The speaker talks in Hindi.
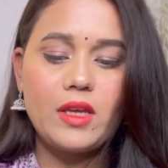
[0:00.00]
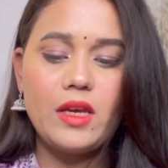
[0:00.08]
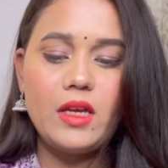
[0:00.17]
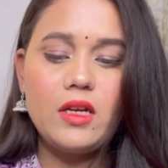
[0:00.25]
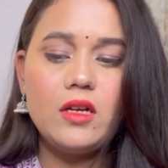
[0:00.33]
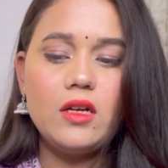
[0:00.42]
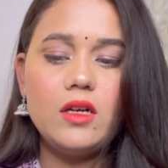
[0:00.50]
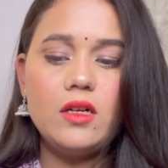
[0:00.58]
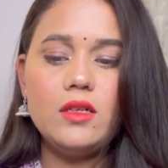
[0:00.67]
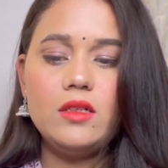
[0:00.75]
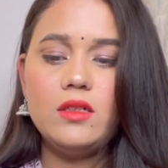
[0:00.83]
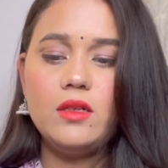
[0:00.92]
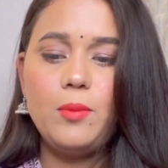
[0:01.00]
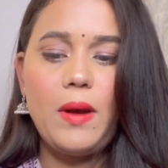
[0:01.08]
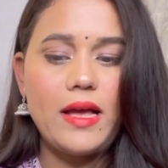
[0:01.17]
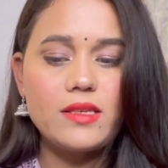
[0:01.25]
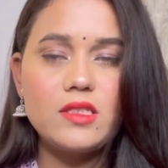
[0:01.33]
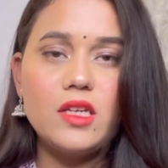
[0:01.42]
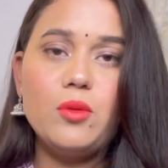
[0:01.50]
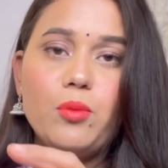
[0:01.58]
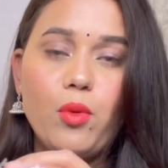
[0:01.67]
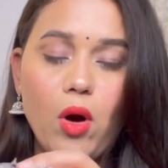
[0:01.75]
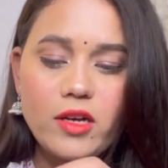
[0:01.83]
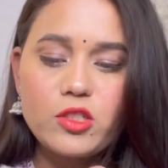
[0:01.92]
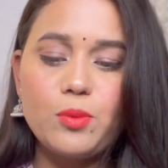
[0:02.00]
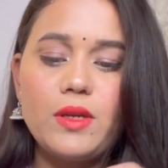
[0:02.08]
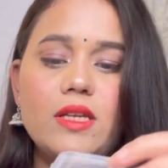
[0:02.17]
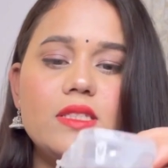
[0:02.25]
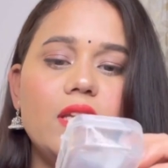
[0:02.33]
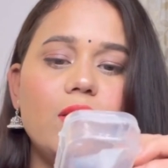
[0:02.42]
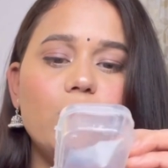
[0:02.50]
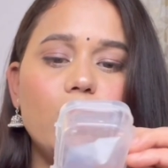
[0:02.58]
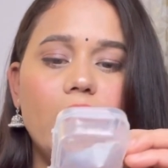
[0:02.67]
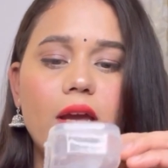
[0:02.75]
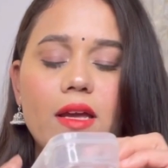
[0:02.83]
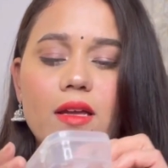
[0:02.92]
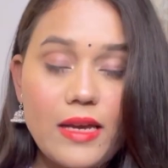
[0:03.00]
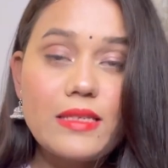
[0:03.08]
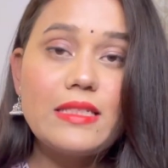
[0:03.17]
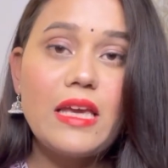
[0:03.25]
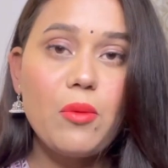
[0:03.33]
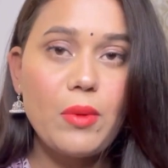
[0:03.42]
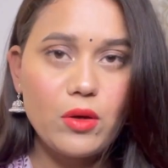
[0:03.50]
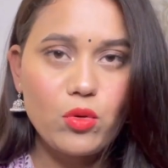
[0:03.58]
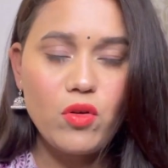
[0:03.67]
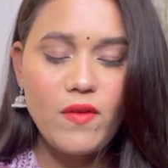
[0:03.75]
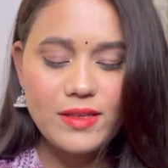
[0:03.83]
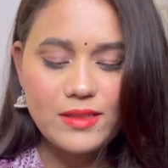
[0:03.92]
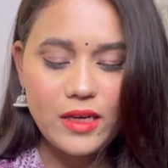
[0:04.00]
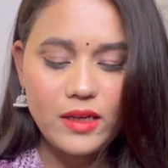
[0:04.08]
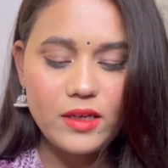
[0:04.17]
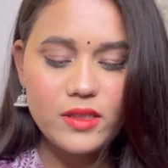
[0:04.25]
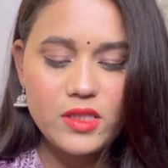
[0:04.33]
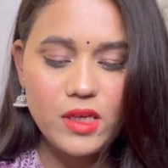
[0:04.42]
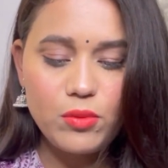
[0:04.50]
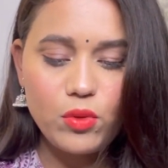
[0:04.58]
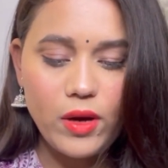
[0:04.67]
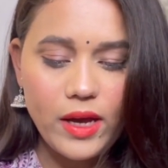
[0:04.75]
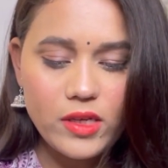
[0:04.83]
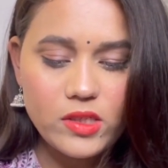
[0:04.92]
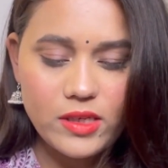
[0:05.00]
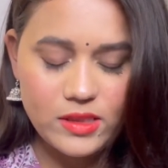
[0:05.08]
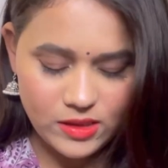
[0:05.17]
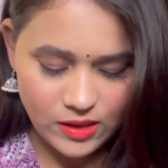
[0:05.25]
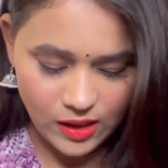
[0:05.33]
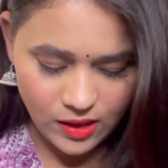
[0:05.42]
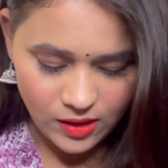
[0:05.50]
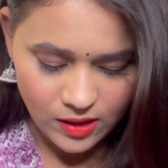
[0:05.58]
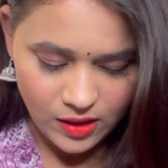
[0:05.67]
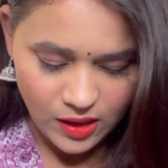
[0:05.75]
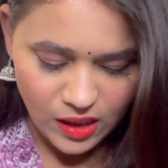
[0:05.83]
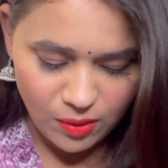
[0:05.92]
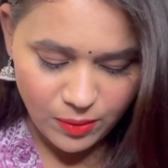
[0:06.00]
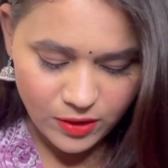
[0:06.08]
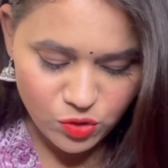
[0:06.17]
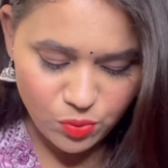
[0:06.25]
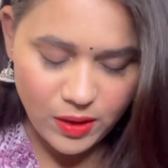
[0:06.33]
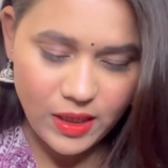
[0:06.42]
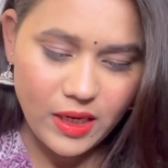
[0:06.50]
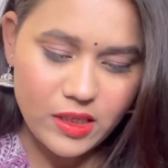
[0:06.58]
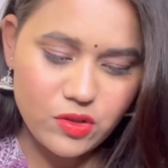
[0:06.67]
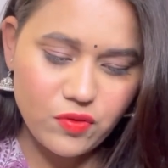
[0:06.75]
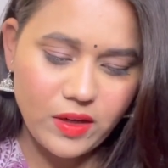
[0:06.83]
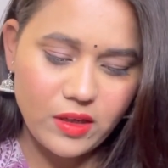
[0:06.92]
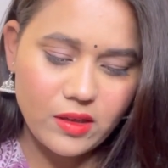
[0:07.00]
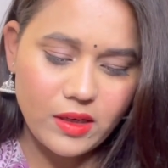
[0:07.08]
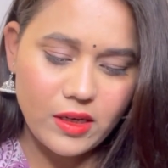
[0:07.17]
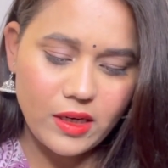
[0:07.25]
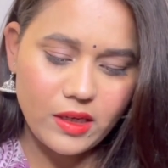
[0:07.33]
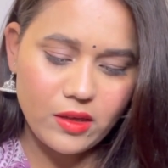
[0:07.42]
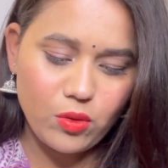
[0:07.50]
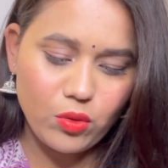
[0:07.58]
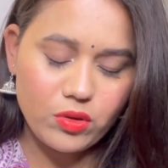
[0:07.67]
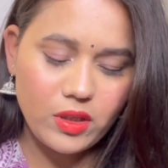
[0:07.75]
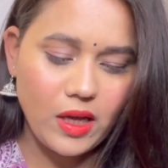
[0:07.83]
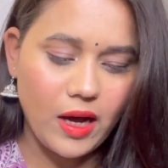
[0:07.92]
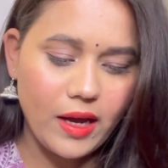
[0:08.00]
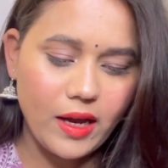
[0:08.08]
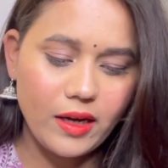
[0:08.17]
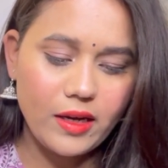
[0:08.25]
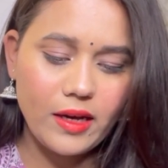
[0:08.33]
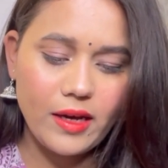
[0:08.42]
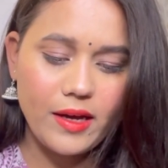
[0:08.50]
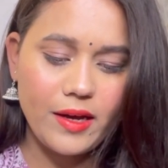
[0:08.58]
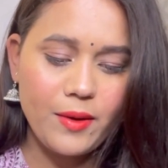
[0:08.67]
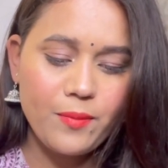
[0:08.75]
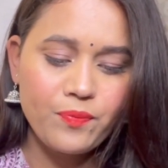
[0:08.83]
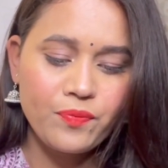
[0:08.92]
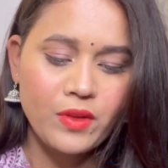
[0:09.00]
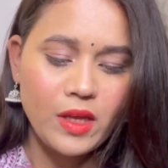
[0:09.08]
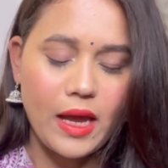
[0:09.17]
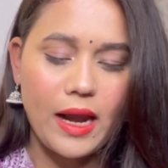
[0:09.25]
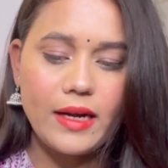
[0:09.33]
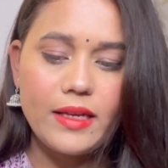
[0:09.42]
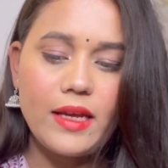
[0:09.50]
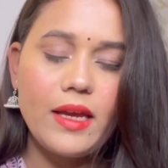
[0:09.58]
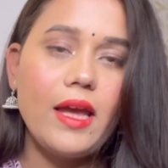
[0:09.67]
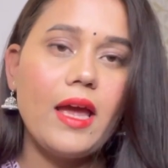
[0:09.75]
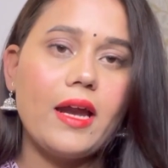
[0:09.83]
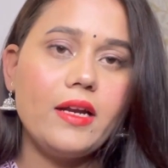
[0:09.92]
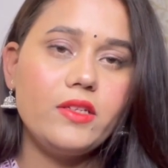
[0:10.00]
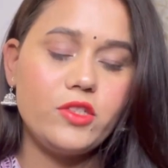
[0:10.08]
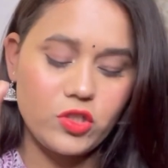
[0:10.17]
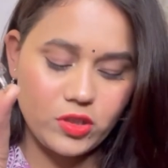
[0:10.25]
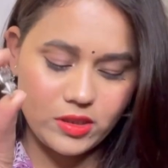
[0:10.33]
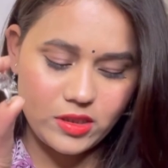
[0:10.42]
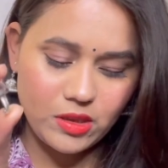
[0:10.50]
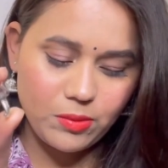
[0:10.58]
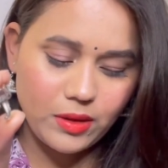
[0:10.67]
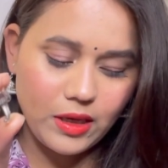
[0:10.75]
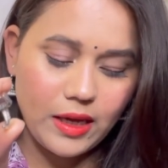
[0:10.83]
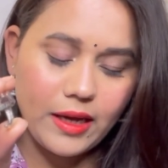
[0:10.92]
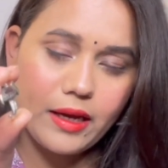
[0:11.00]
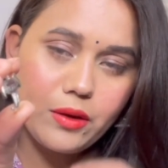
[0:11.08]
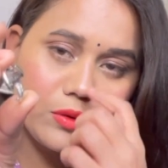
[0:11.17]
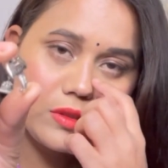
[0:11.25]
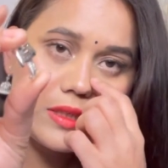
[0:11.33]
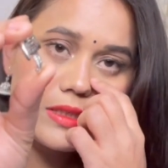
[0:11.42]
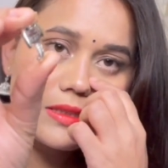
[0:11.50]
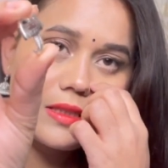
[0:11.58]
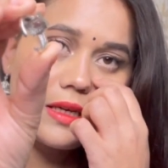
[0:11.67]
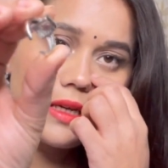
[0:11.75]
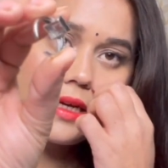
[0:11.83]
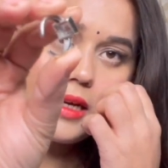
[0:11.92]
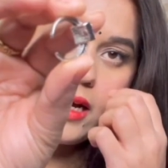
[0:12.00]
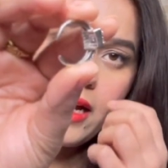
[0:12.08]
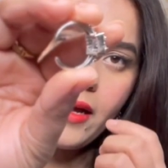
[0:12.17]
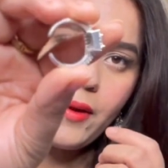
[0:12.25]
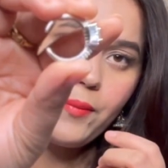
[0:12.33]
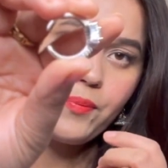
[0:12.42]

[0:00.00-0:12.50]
एक प्लास्टिक uh, बॉक्स में रिसीव हुआ है गाइज ये बिल्कुल वैसा ही रिसीव हुआ है जैसा इमेज में इस फिंगर रिंग को दिखाया गया है एंड ये एडजस्टेबल है कुछ इस तरीके का है